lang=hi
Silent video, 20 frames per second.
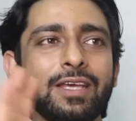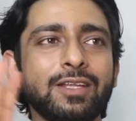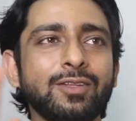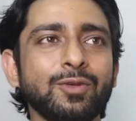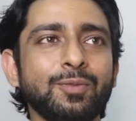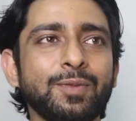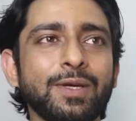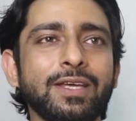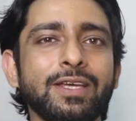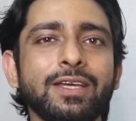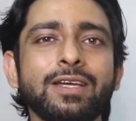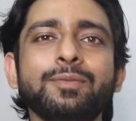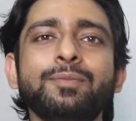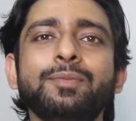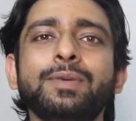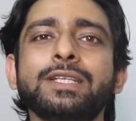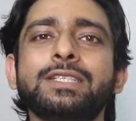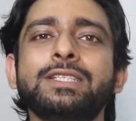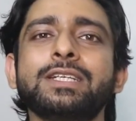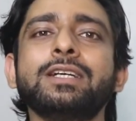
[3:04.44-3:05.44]
लाइक तुम्हें
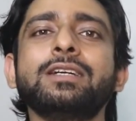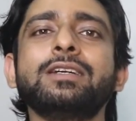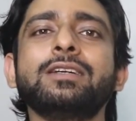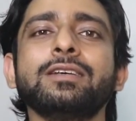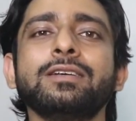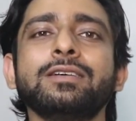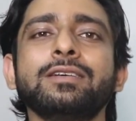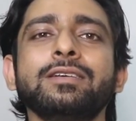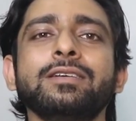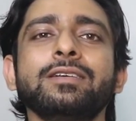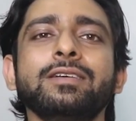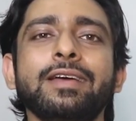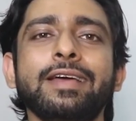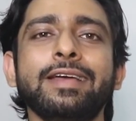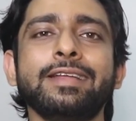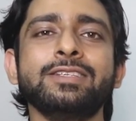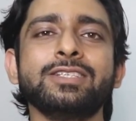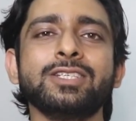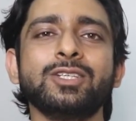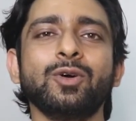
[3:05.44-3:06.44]
एक बजट
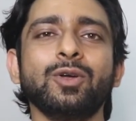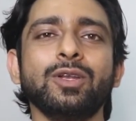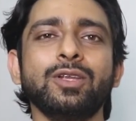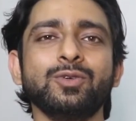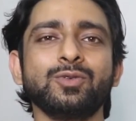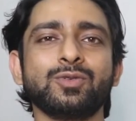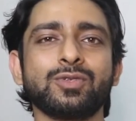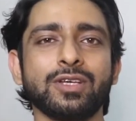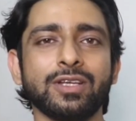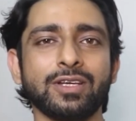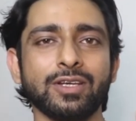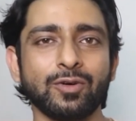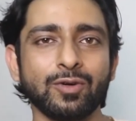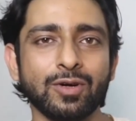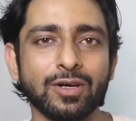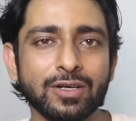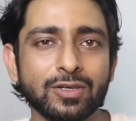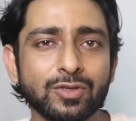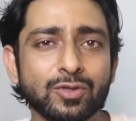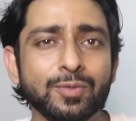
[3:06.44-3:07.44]
इंजन ऑयल यूज़ करना
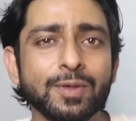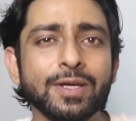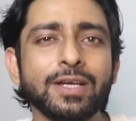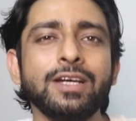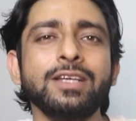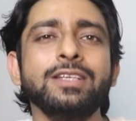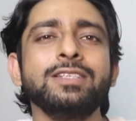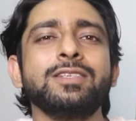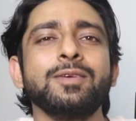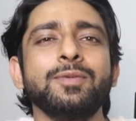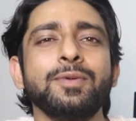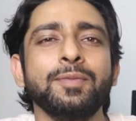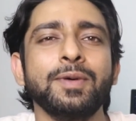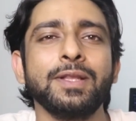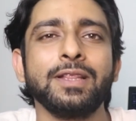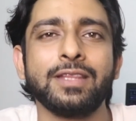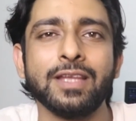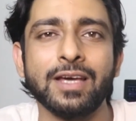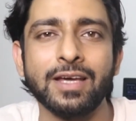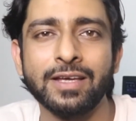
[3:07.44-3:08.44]
होगा अगर तुम्हें कहीं से भी
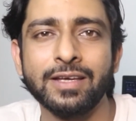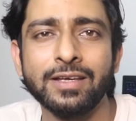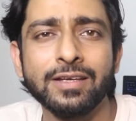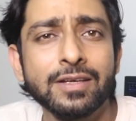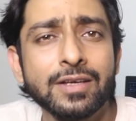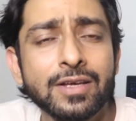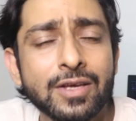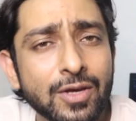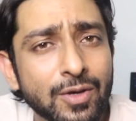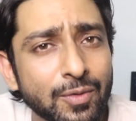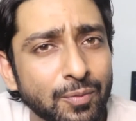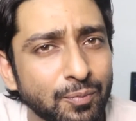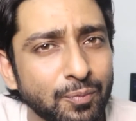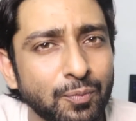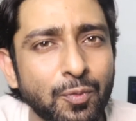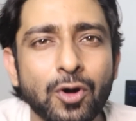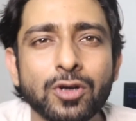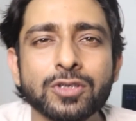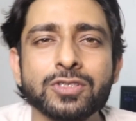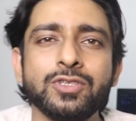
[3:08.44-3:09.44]
मिलता है
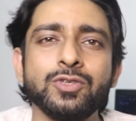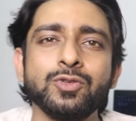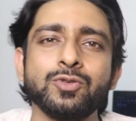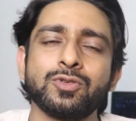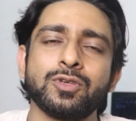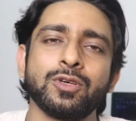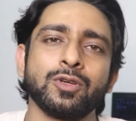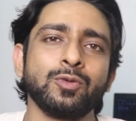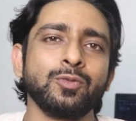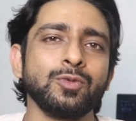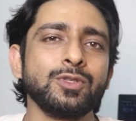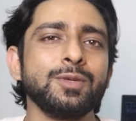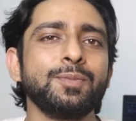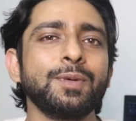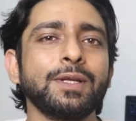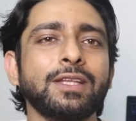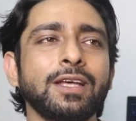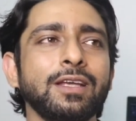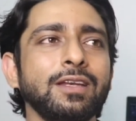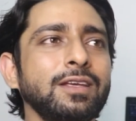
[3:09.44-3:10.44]
बॉश यूज़ करो मुझे
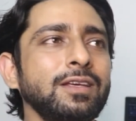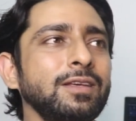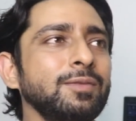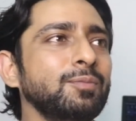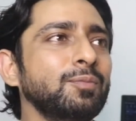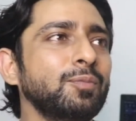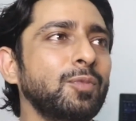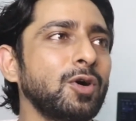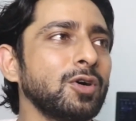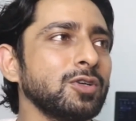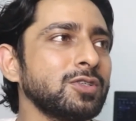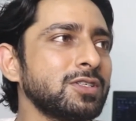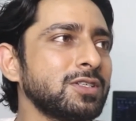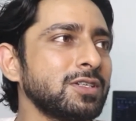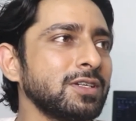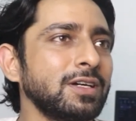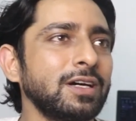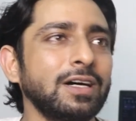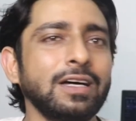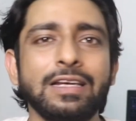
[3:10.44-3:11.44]
पता नहीं बॉश
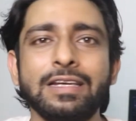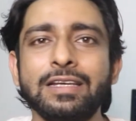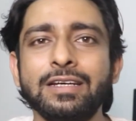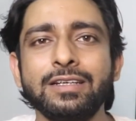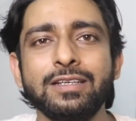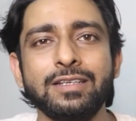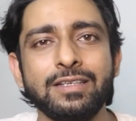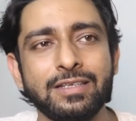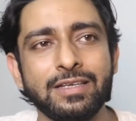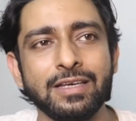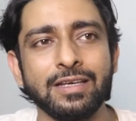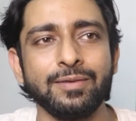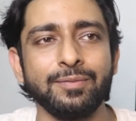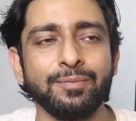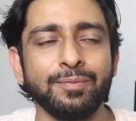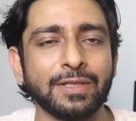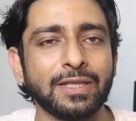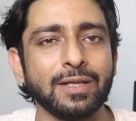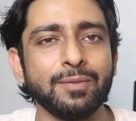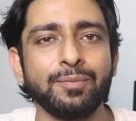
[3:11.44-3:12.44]
अलग के
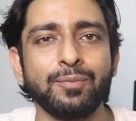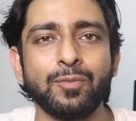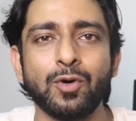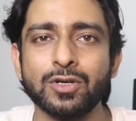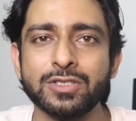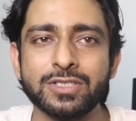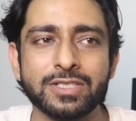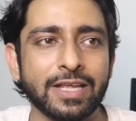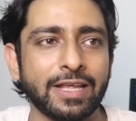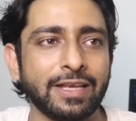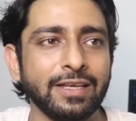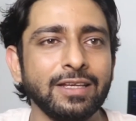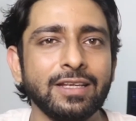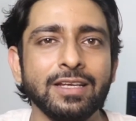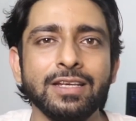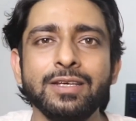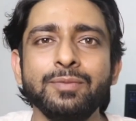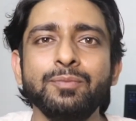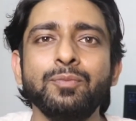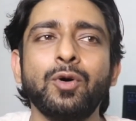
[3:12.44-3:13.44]
मतलब बॉश
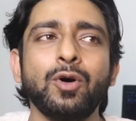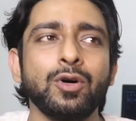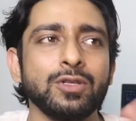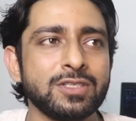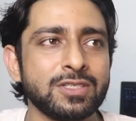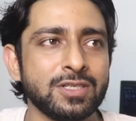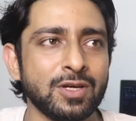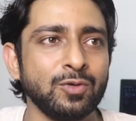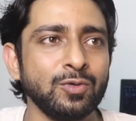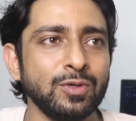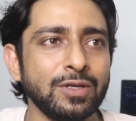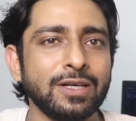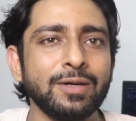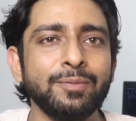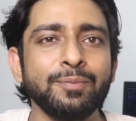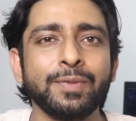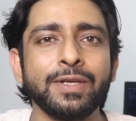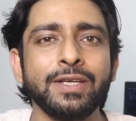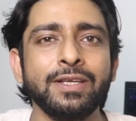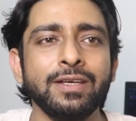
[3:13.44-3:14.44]
टेक्निकली बहुत साउंड
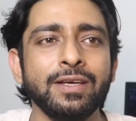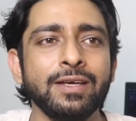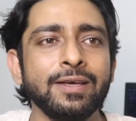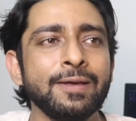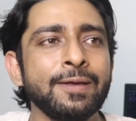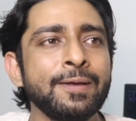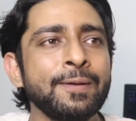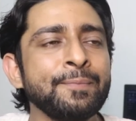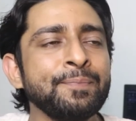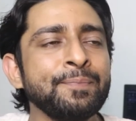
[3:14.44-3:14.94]
कंपनी है